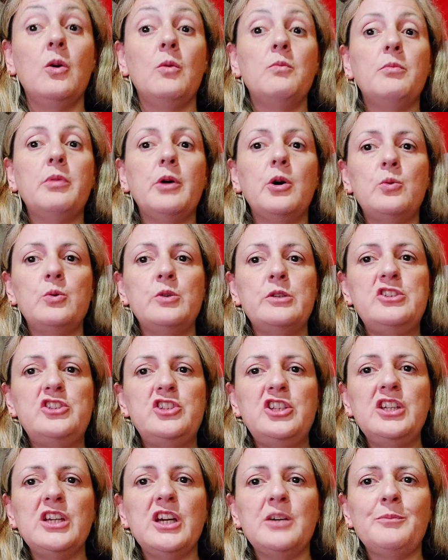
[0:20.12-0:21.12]
Bom
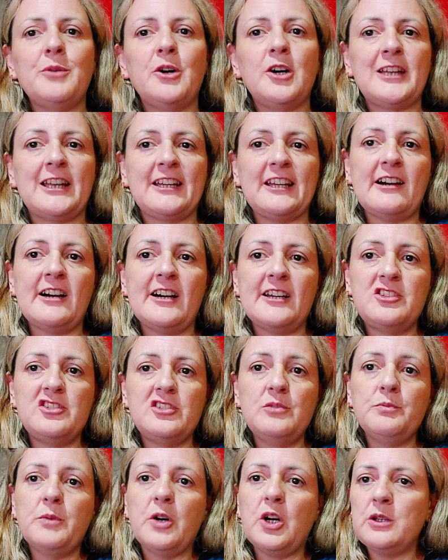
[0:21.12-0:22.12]
dia, boa
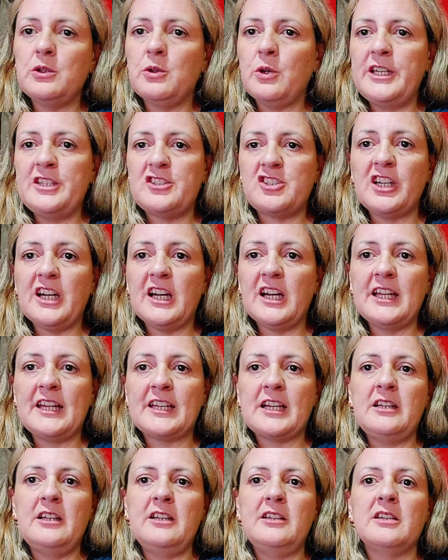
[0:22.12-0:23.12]
tarde, boa noite,
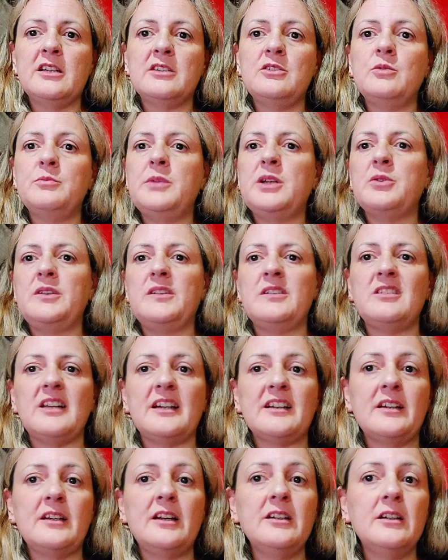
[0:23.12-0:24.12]
galera linda do meu
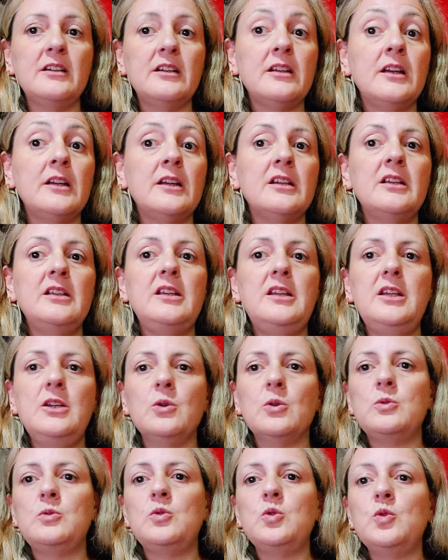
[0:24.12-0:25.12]
Instagram,
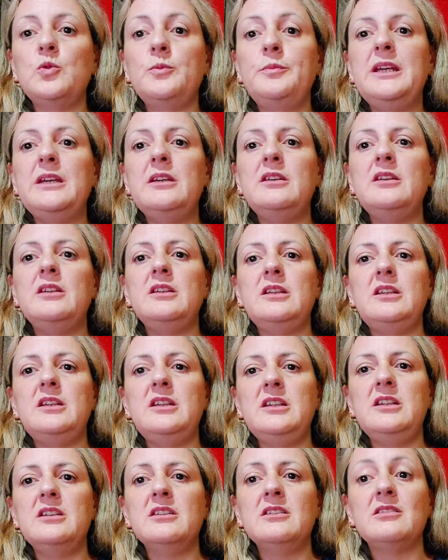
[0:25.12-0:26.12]
YouTube
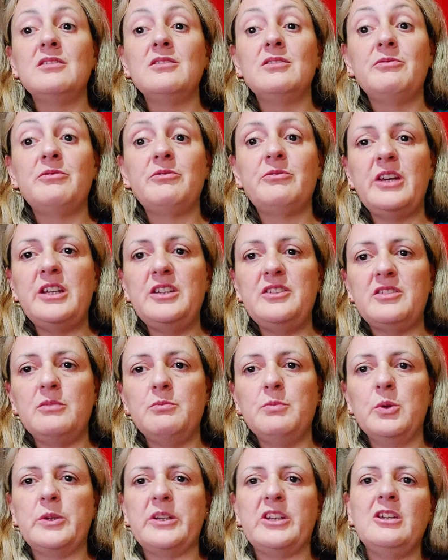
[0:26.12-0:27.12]
e
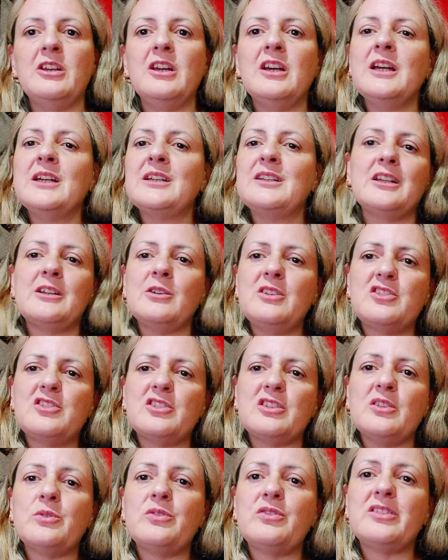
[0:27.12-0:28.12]
Facebook. Quero
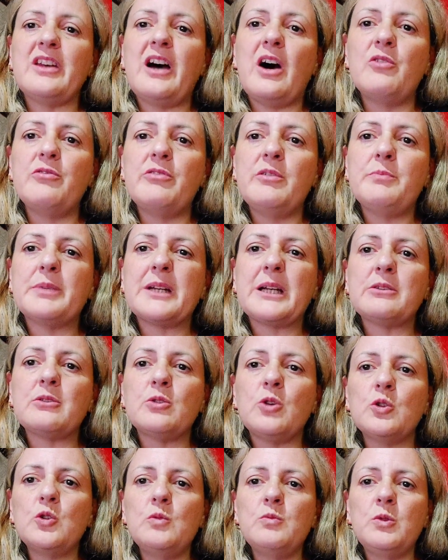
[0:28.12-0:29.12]
deixar um salve para
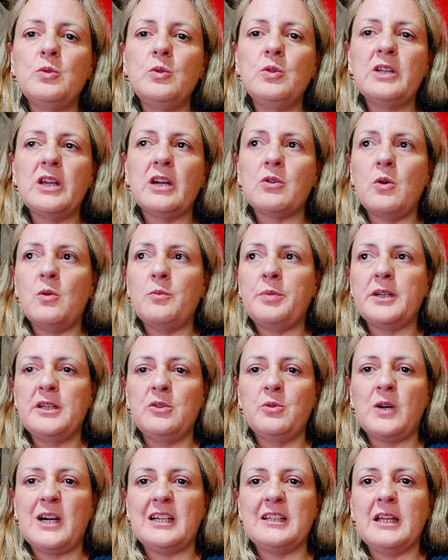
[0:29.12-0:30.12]
todo mundo que
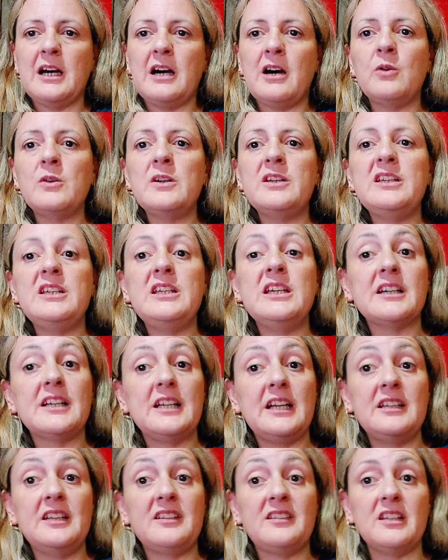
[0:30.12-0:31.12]
acompanha o canal e
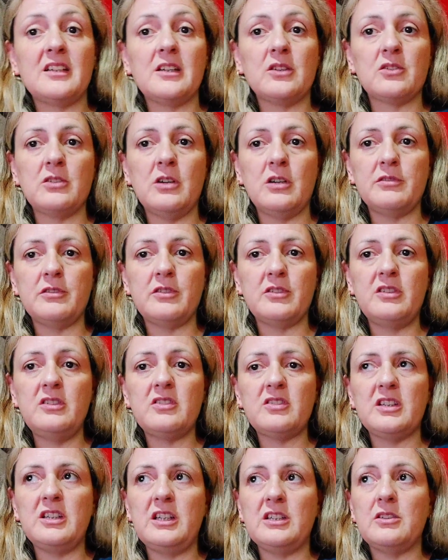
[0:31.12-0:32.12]
agradecer aos novos
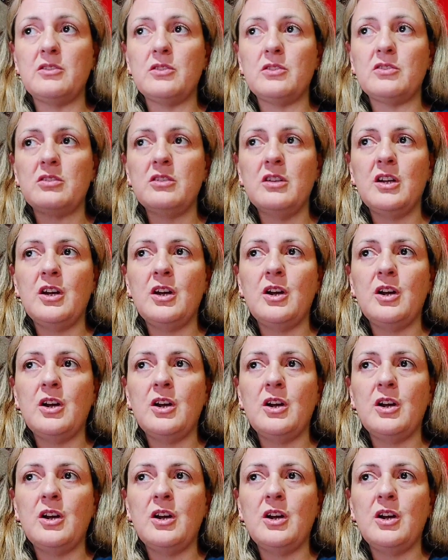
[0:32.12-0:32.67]
inscritos.